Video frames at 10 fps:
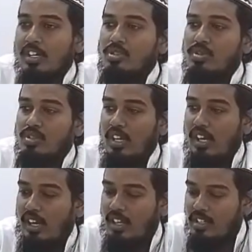ரசூல்
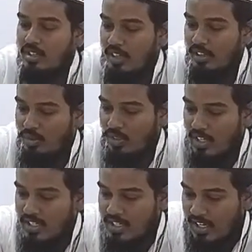சல்லா அலைய
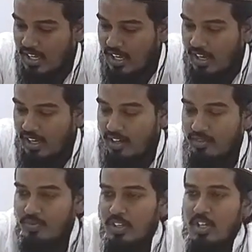சொல்லத்துடைய செயல்
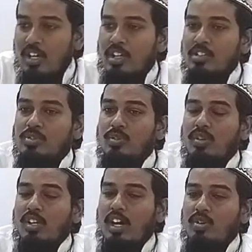
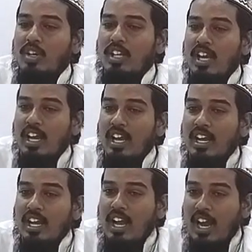ரசூல்லாவுடைய
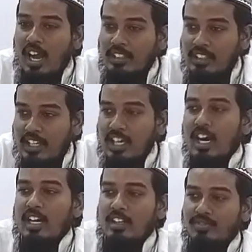
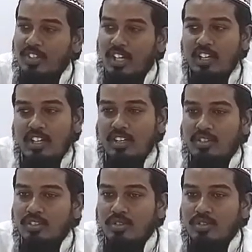அங்கீகாரம் தக்ரீர்